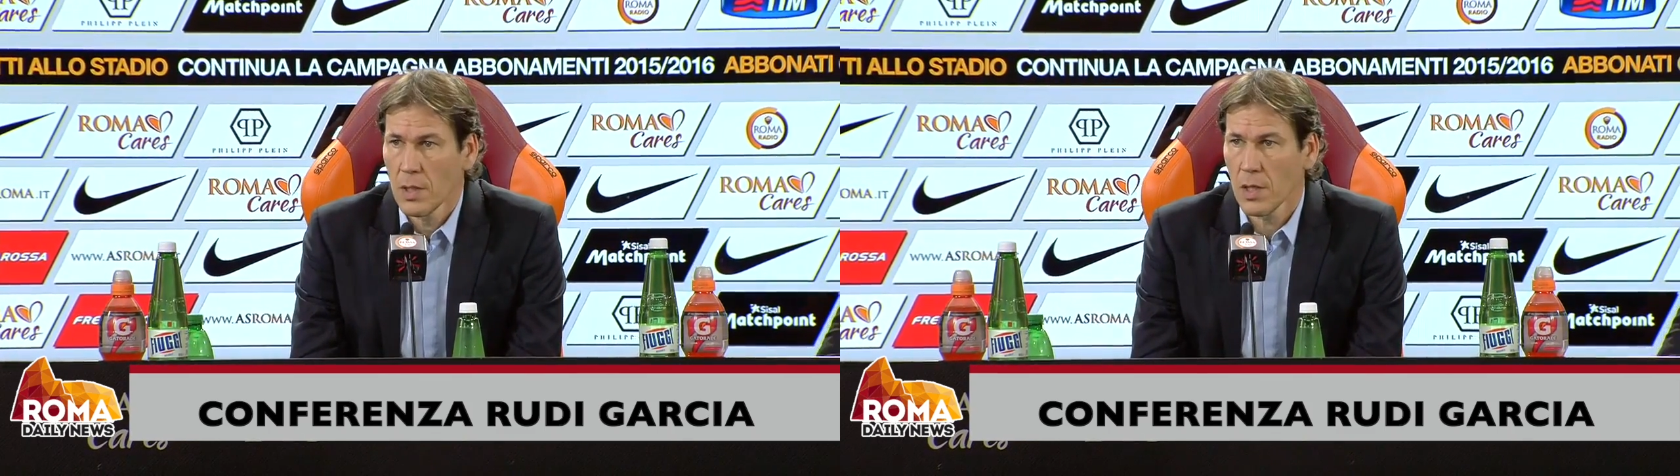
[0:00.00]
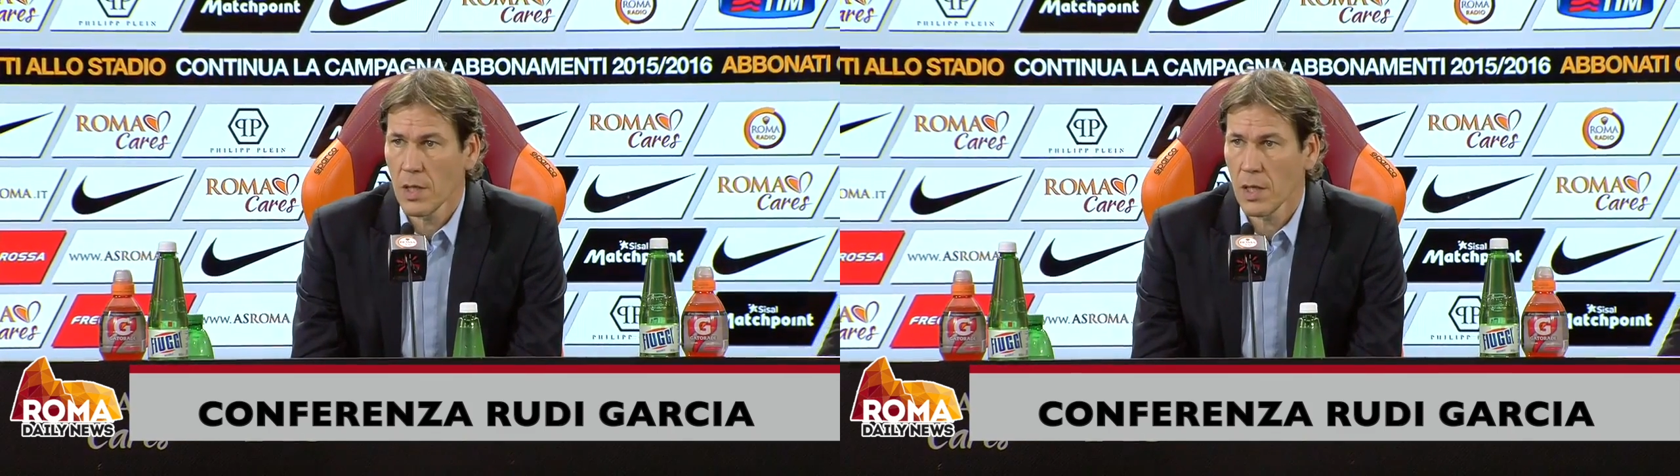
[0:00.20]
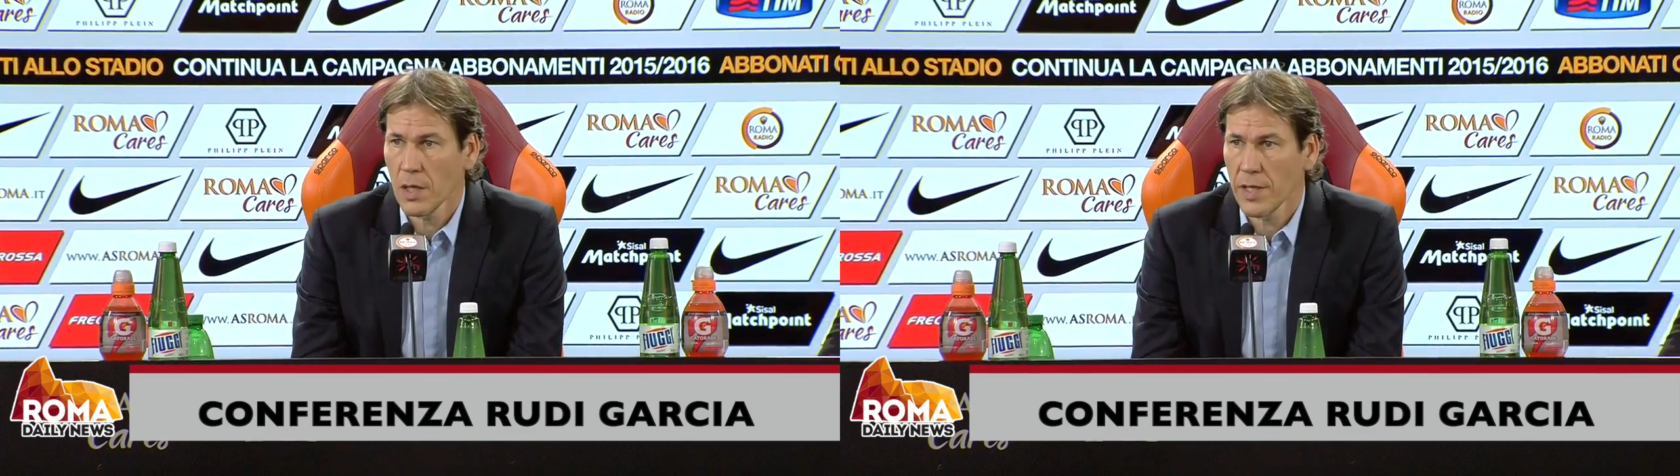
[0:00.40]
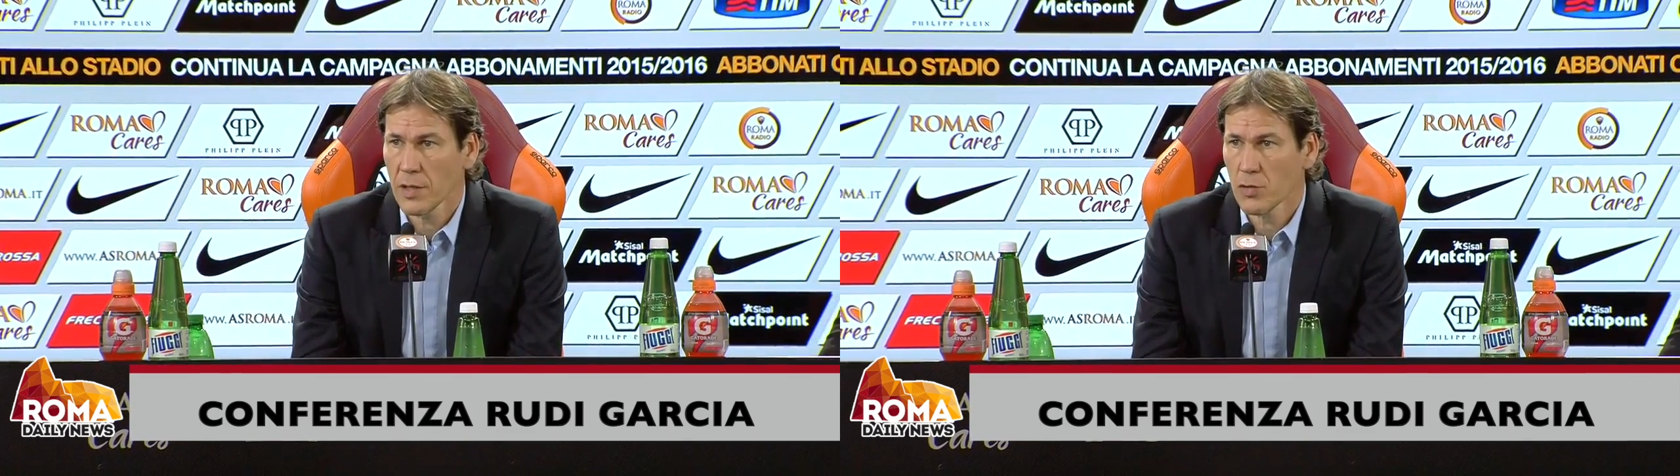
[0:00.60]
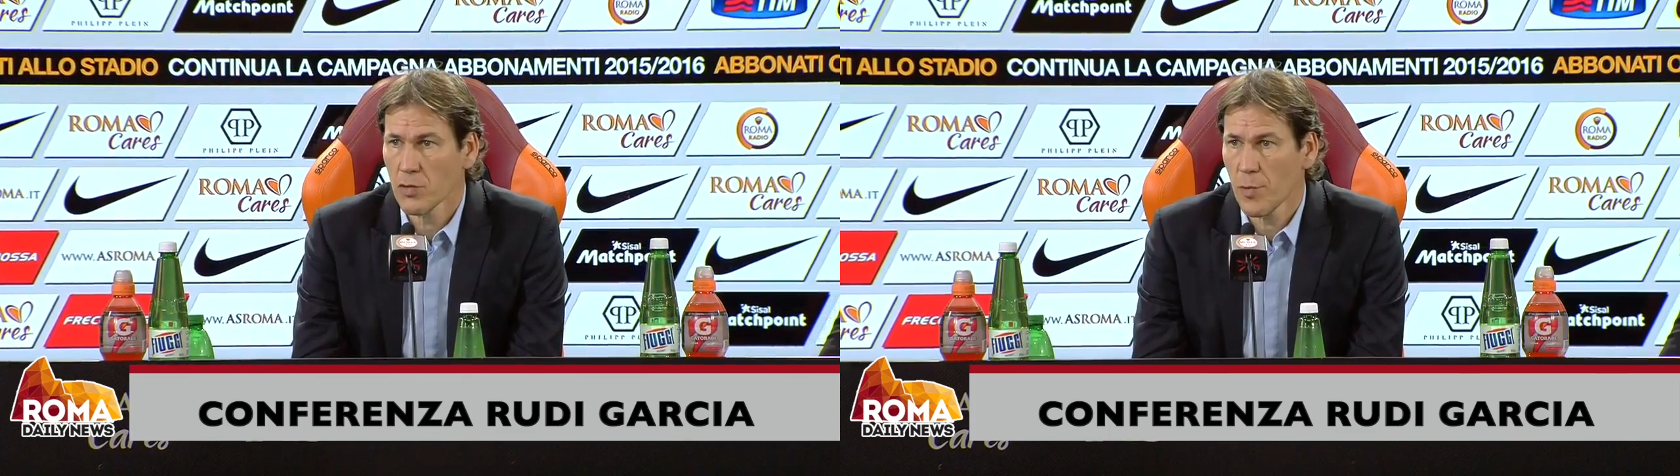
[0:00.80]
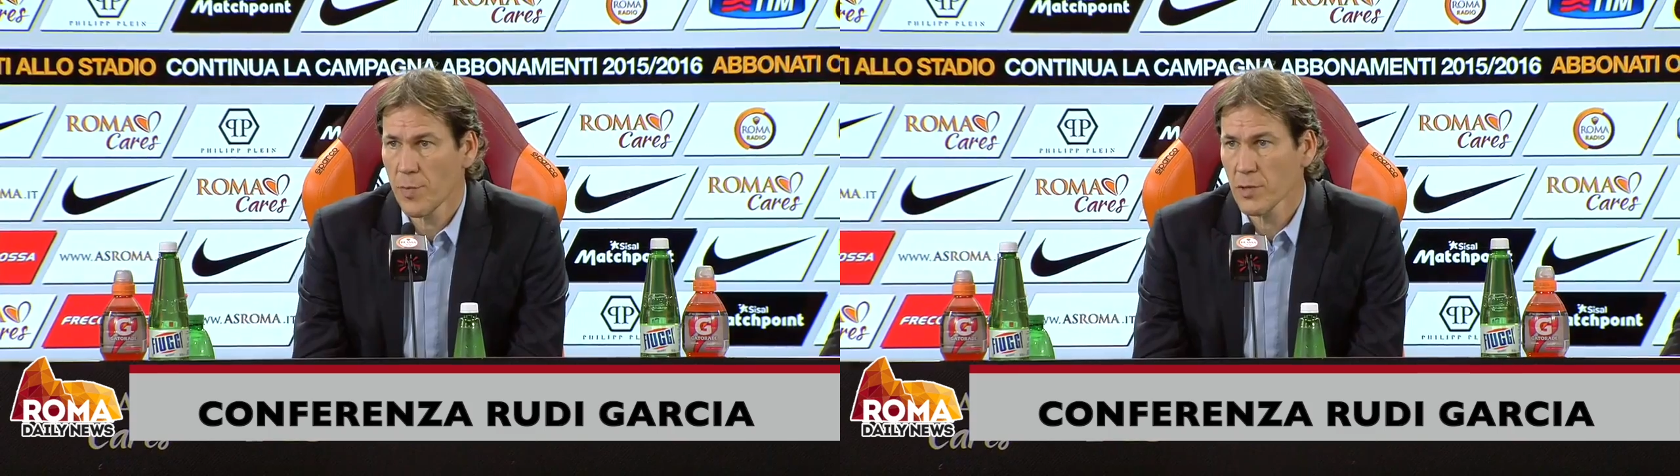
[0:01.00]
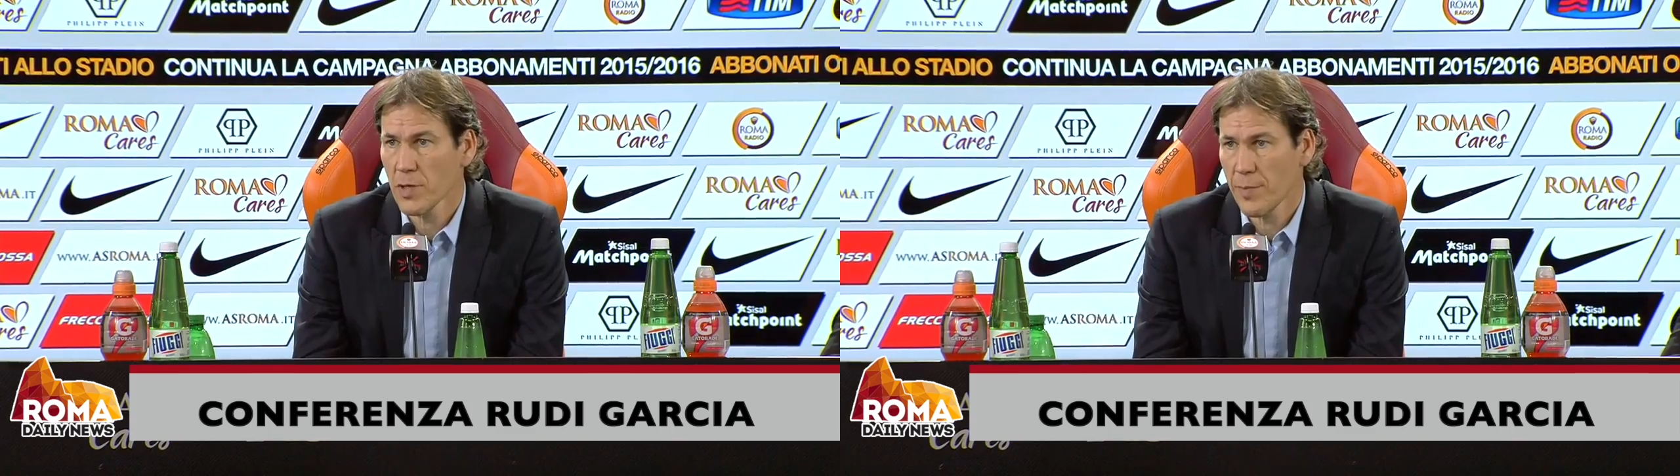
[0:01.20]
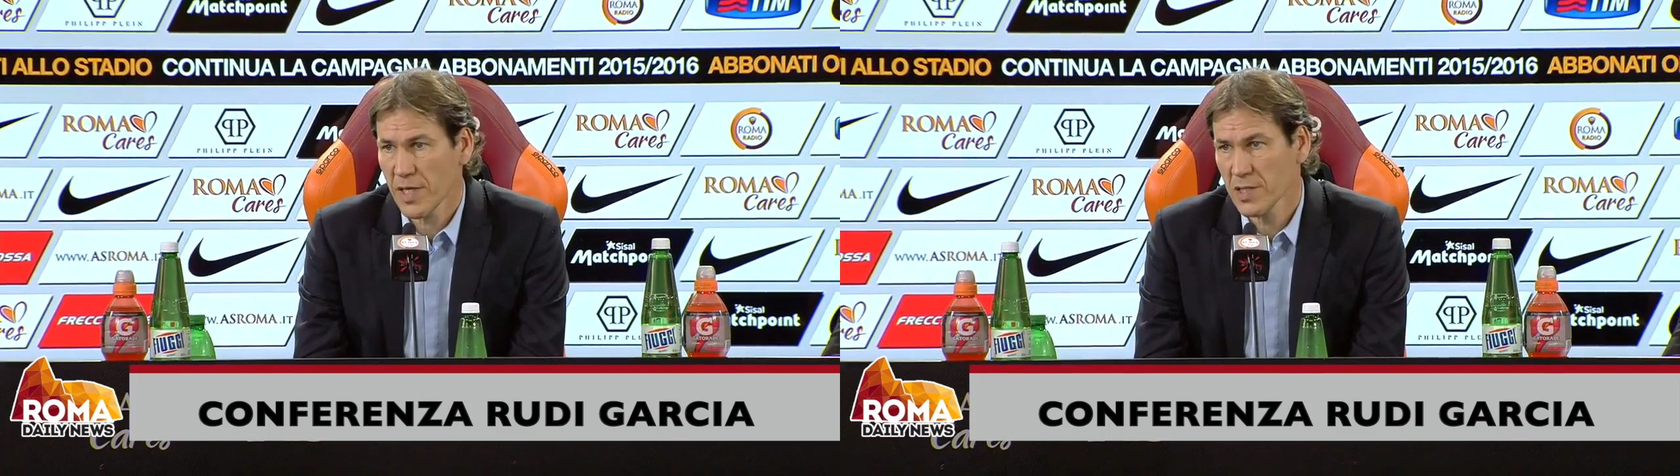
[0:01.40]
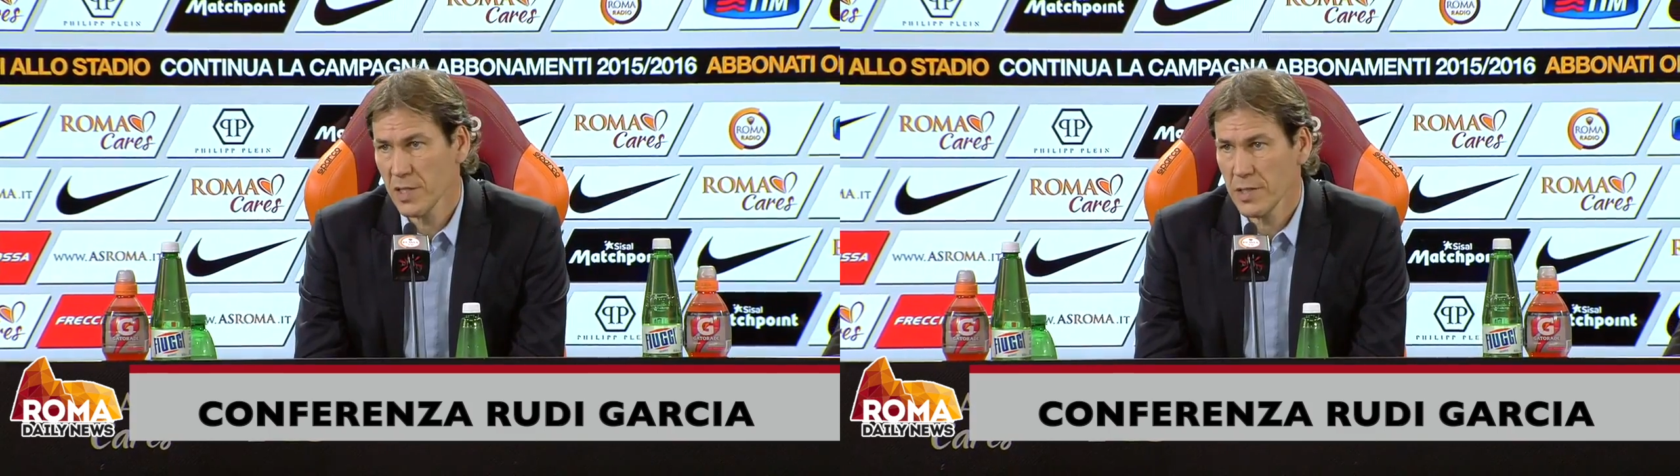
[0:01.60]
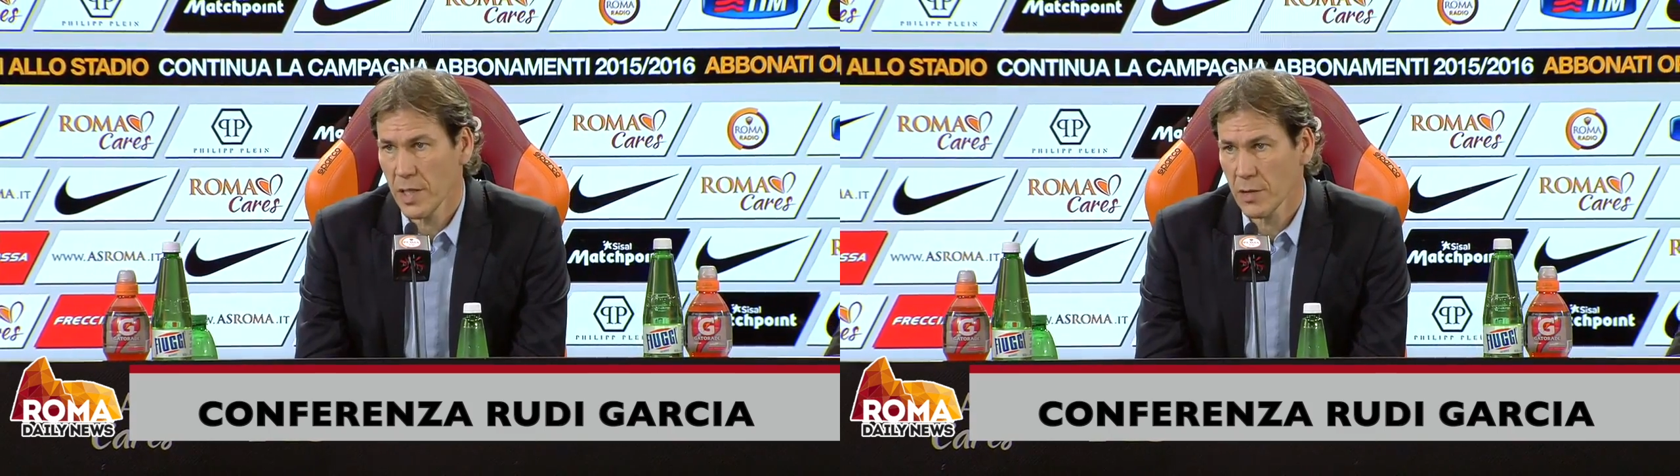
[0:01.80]
eh, nel gruppo per una
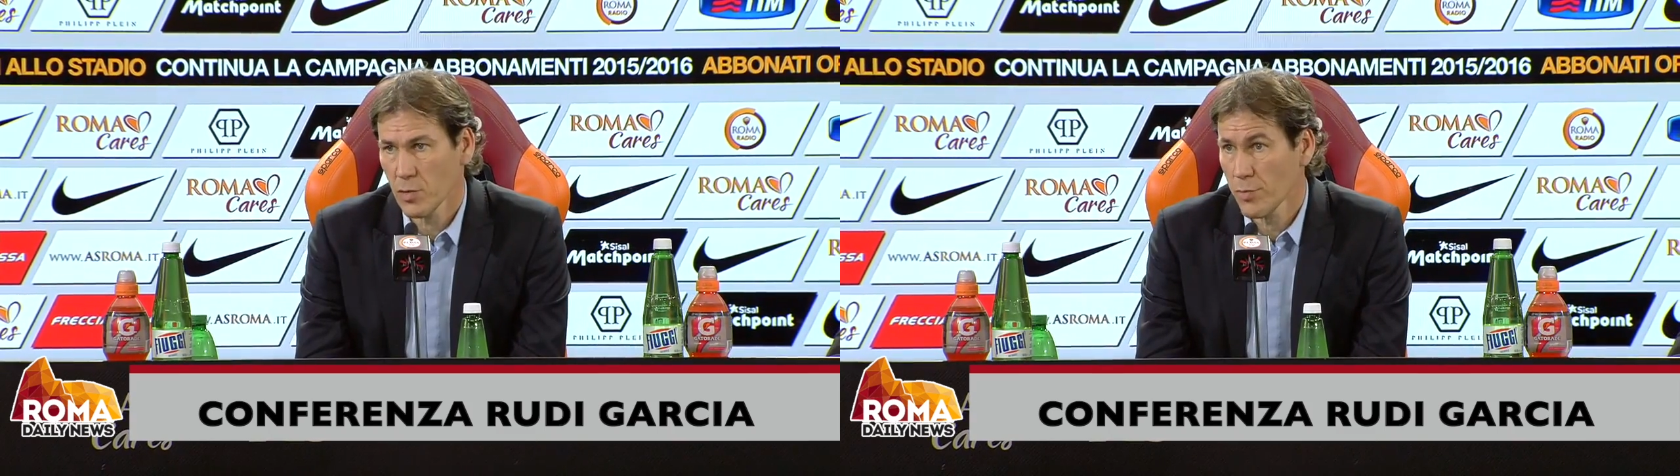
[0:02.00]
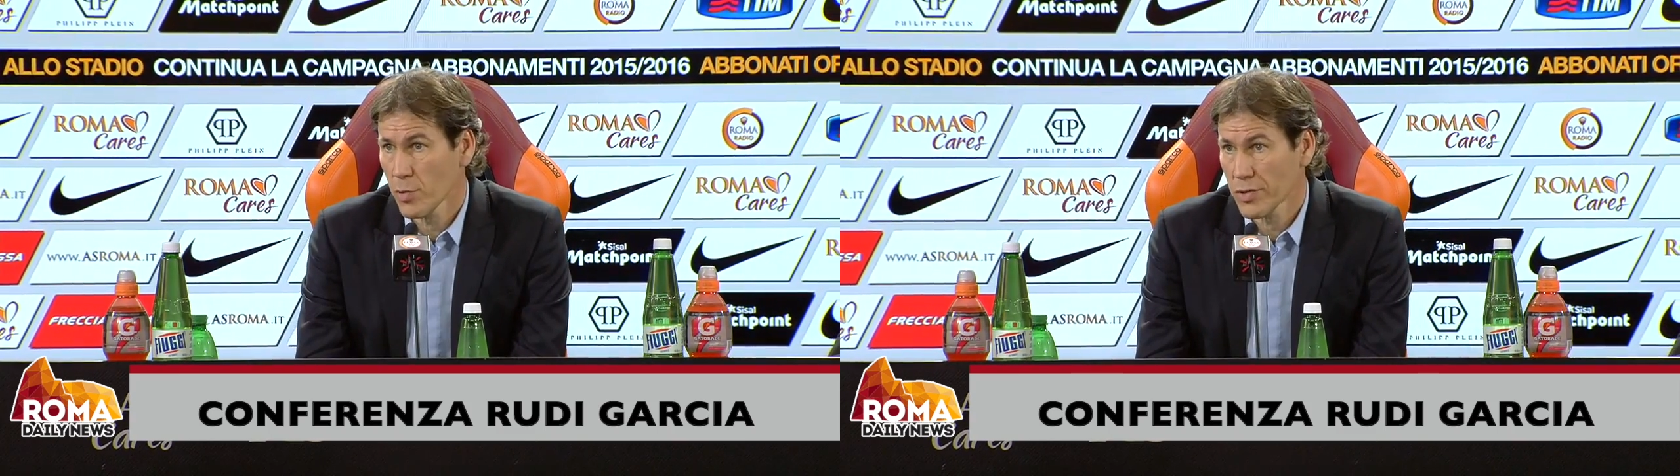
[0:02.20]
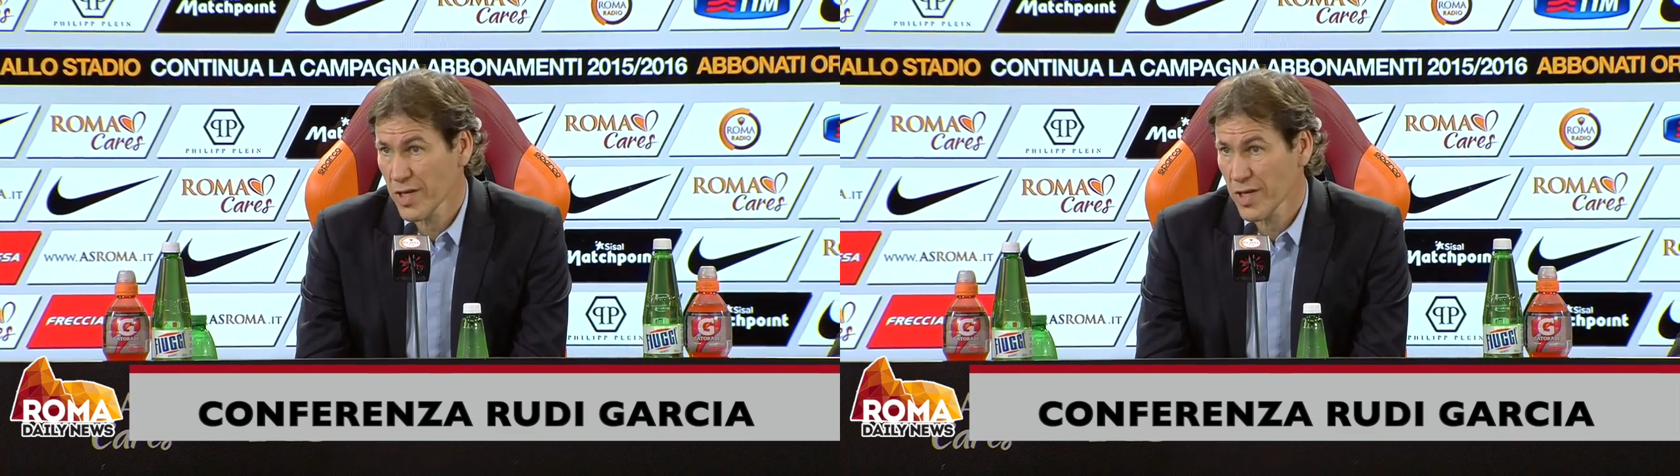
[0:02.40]
partita dopo